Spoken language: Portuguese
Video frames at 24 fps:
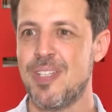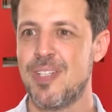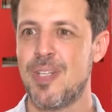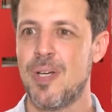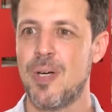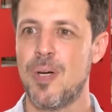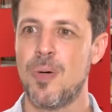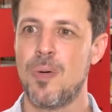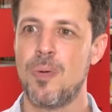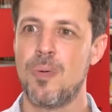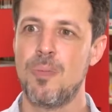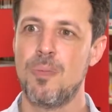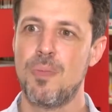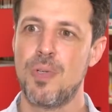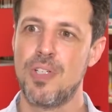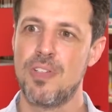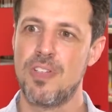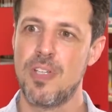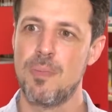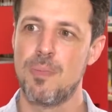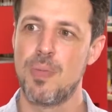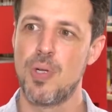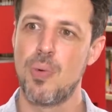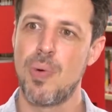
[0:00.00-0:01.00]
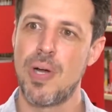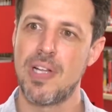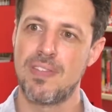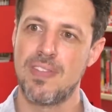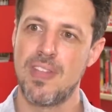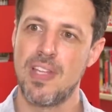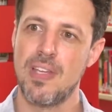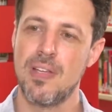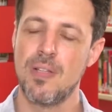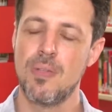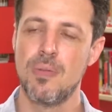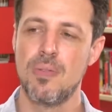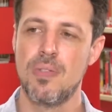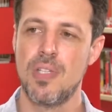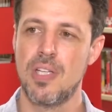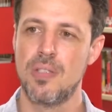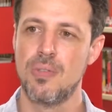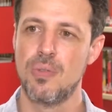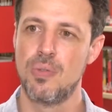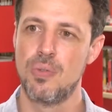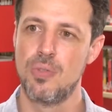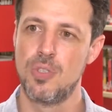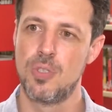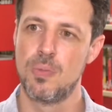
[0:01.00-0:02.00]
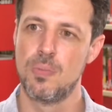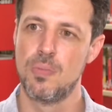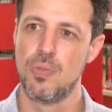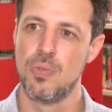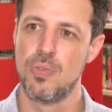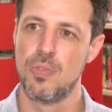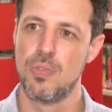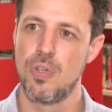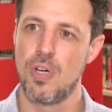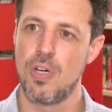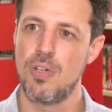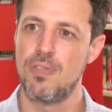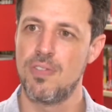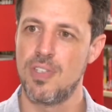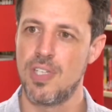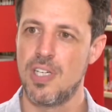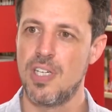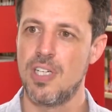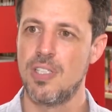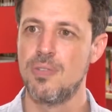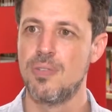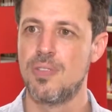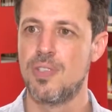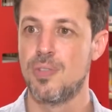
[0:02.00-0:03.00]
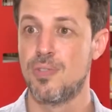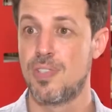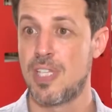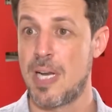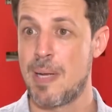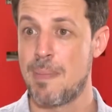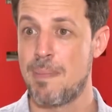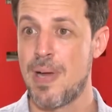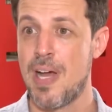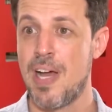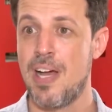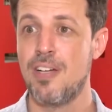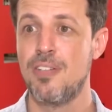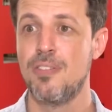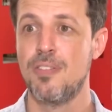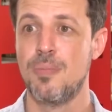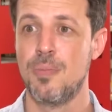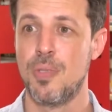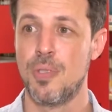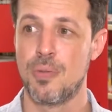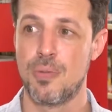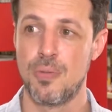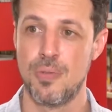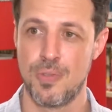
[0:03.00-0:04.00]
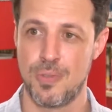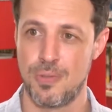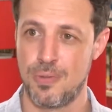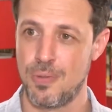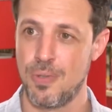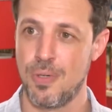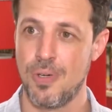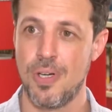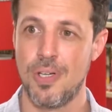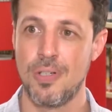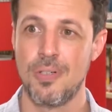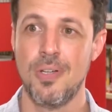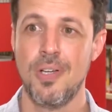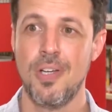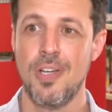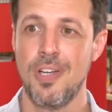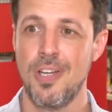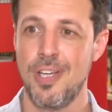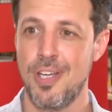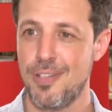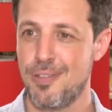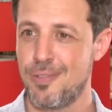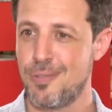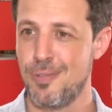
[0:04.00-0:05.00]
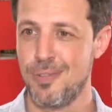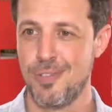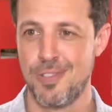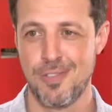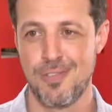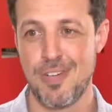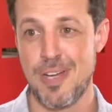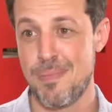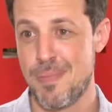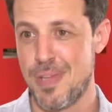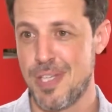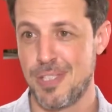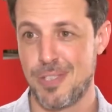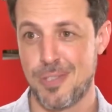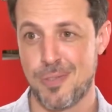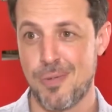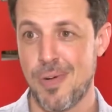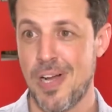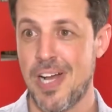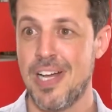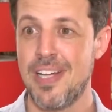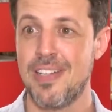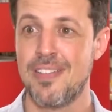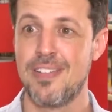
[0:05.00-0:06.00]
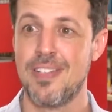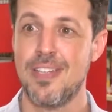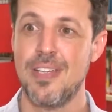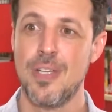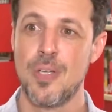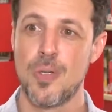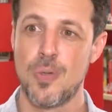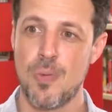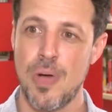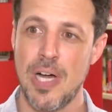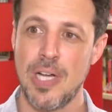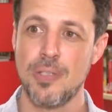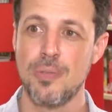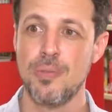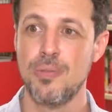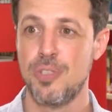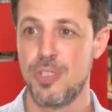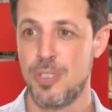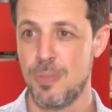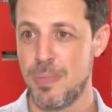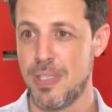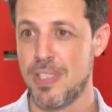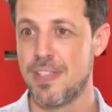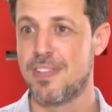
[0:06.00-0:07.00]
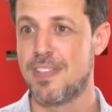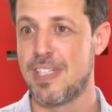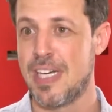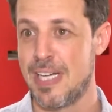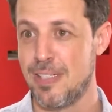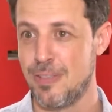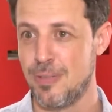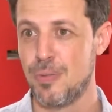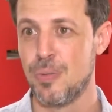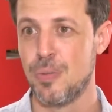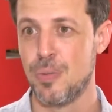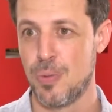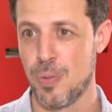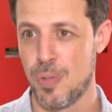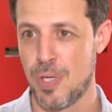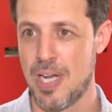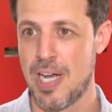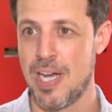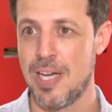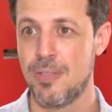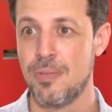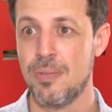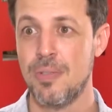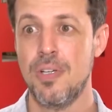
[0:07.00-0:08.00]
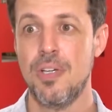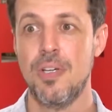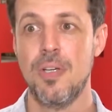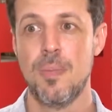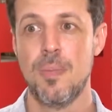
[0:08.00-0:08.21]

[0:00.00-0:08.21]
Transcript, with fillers: Então, por exemplo, eu atendo, né, nos últimos nove anos eu trabalho no meu consultório, exclusivamente quase, com alunos de mestrado e doutorado,